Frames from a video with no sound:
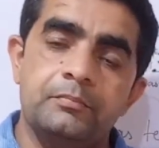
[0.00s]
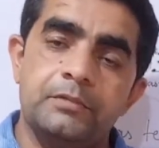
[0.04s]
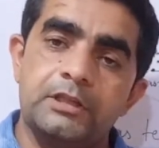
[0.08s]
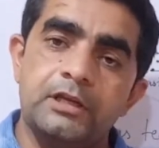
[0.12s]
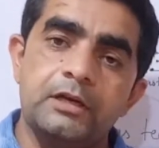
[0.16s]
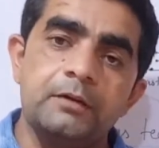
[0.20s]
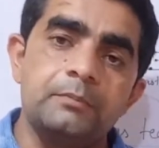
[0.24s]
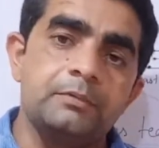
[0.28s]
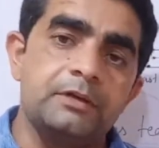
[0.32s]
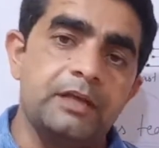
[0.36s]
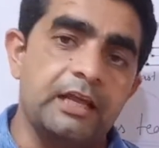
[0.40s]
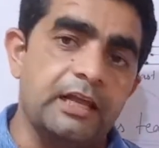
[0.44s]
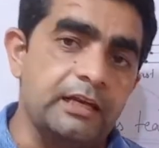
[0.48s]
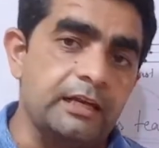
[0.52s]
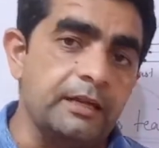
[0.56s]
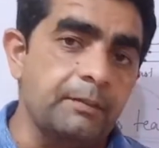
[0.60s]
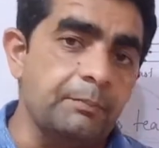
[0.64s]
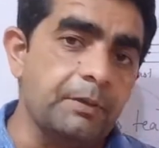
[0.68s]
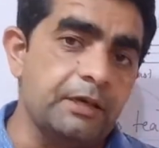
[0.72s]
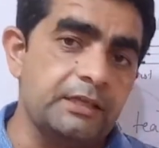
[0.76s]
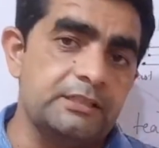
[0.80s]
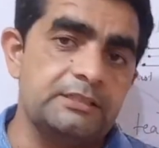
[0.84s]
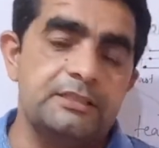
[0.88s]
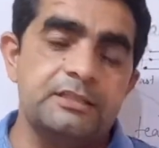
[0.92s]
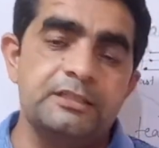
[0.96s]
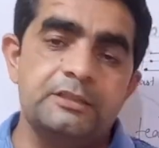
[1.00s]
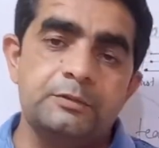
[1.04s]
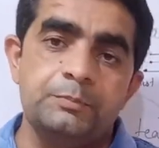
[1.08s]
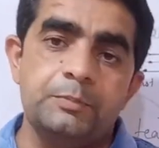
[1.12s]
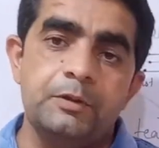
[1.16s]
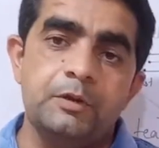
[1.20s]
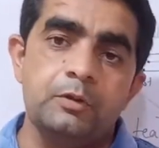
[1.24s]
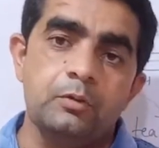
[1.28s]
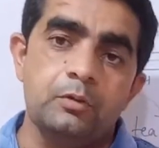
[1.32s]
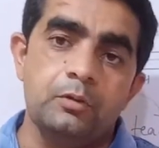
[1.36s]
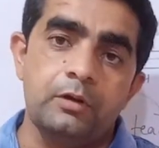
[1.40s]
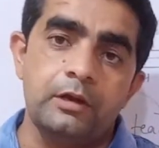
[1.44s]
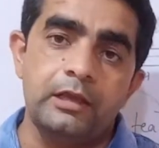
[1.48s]
मतलब डेली बेसिस
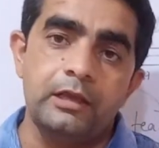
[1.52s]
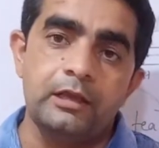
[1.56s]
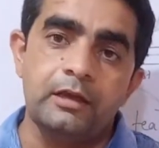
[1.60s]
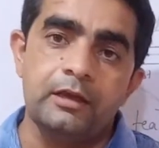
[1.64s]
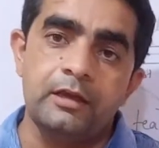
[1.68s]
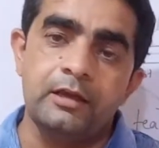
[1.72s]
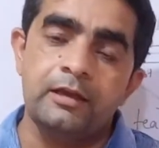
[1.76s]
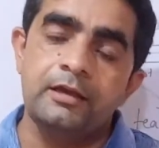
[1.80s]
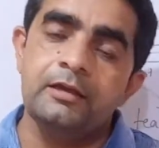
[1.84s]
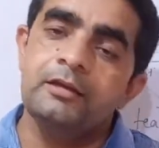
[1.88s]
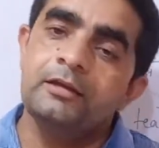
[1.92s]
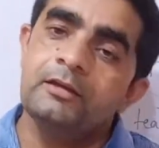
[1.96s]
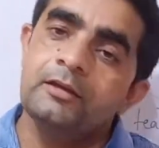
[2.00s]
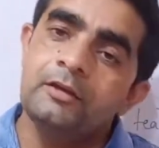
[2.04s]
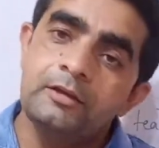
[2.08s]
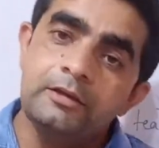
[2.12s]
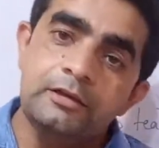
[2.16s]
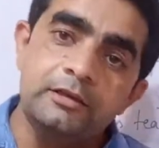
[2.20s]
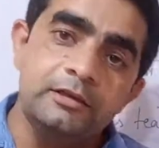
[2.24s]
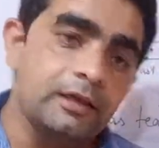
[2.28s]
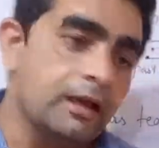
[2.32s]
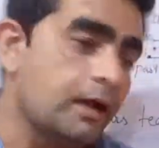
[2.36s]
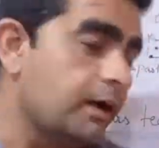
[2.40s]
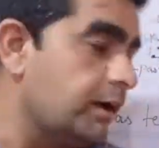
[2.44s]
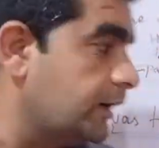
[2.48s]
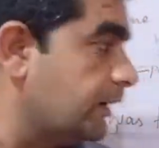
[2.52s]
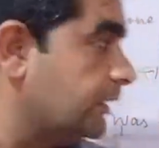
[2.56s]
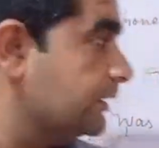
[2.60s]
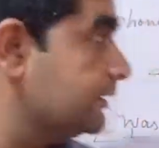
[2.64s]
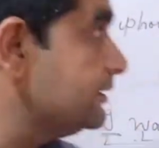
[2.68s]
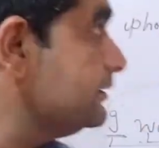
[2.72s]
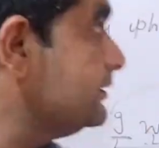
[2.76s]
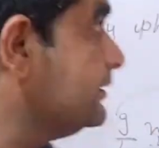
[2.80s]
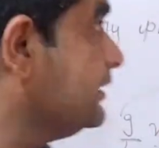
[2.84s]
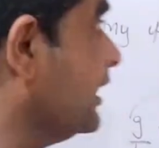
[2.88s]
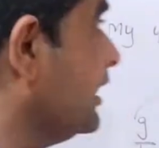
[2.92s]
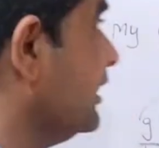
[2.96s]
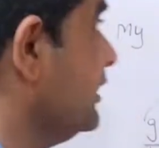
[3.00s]
पे हो रही है यहां
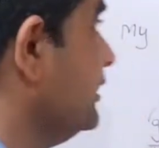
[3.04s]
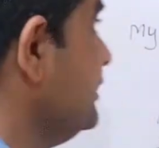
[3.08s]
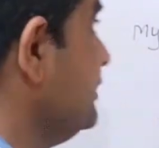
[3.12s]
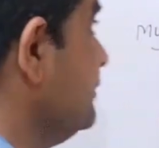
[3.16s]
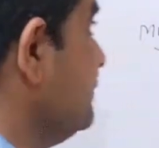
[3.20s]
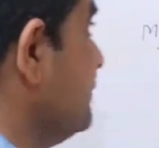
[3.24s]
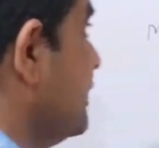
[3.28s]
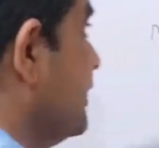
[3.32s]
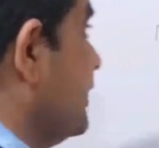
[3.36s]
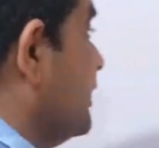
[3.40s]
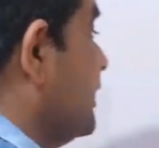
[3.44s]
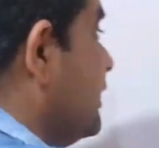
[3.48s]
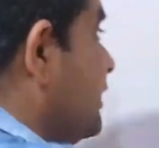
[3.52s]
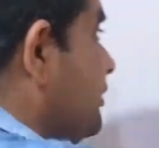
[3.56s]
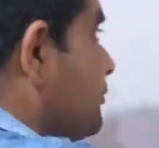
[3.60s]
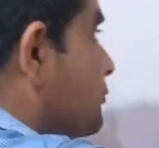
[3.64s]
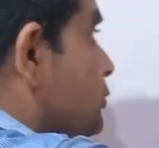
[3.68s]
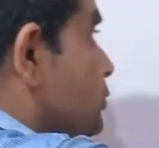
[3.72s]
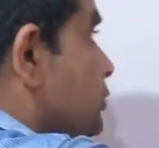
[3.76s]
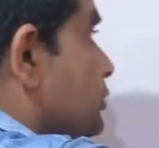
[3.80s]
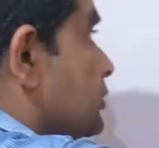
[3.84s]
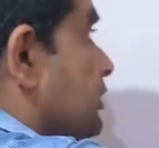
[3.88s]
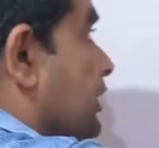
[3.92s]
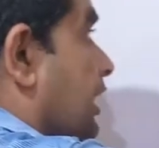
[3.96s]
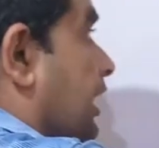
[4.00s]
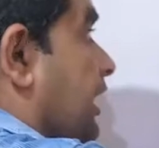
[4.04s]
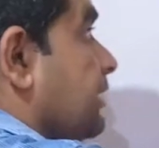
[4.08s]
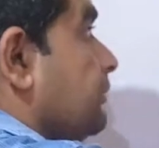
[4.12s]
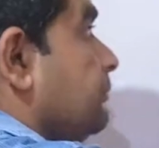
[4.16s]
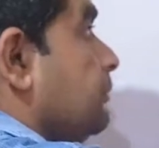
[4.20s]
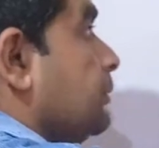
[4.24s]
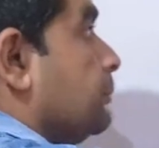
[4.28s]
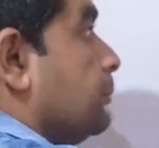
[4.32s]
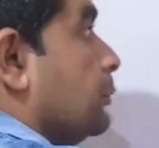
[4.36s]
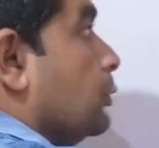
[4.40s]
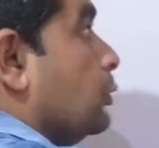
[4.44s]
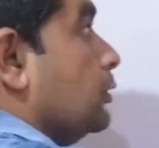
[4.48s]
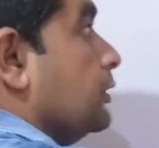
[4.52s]
टाइम है वो
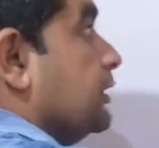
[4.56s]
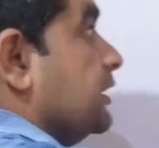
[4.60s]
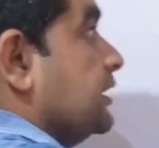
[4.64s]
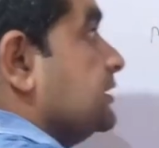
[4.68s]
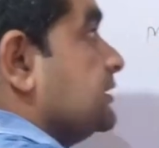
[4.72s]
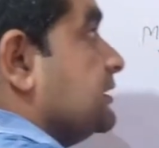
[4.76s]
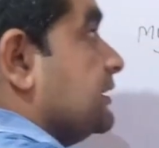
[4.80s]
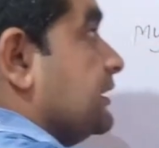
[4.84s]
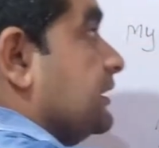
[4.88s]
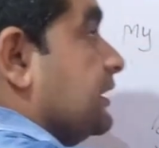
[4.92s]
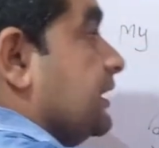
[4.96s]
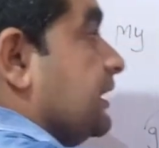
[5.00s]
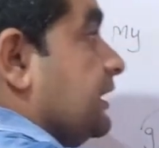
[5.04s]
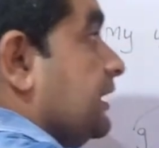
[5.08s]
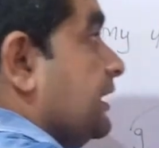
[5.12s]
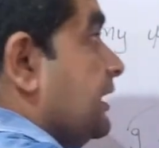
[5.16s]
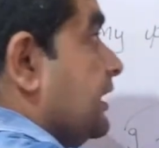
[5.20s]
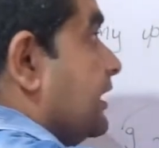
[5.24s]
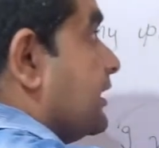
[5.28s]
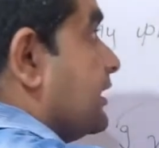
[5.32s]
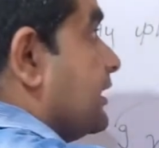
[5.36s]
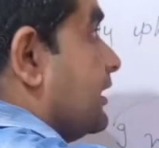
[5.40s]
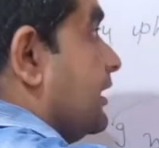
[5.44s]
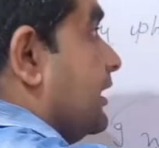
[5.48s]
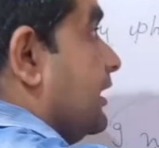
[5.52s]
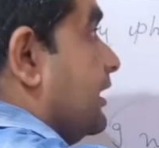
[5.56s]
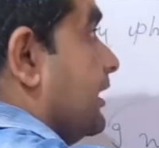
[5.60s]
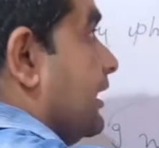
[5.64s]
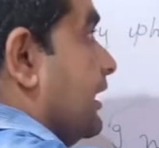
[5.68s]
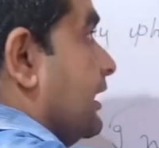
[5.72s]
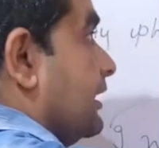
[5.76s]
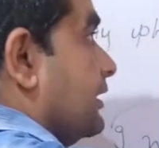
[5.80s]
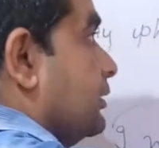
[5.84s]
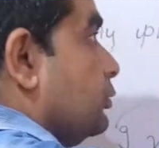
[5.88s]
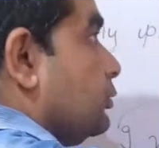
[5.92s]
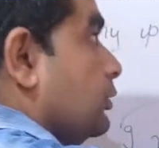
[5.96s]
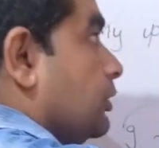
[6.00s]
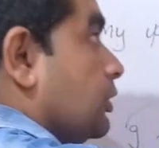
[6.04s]
टाइम इंपोर्टेंस नहीं रख रहा
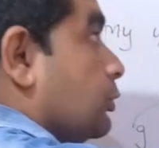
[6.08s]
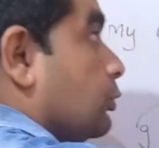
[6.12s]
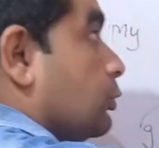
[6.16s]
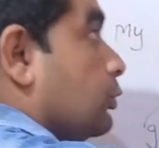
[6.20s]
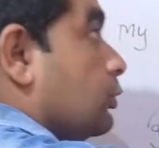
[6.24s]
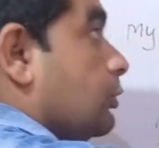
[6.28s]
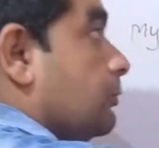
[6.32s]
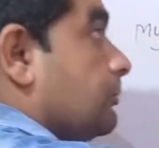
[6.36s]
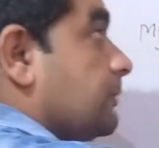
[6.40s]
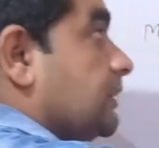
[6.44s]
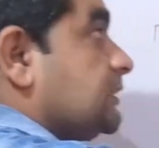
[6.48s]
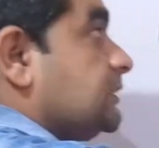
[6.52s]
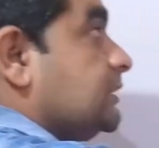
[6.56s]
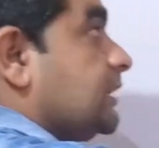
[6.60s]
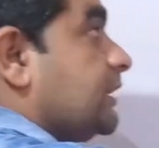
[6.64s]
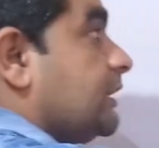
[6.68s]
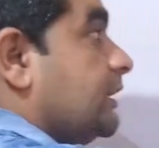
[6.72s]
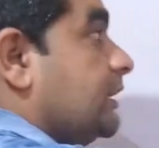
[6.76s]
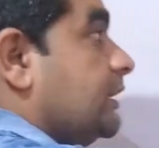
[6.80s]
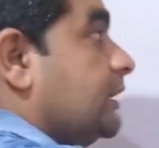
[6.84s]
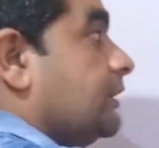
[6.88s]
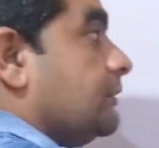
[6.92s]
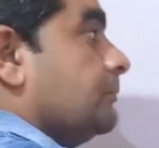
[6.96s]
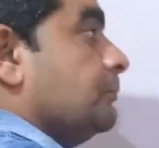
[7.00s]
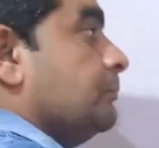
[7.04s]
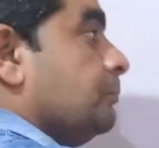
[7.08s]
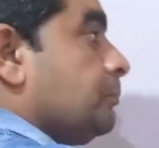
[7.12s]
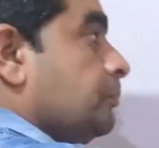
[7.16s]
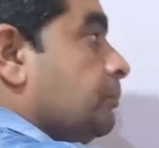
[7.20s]
है क्योंकि ऑलवेज आ गया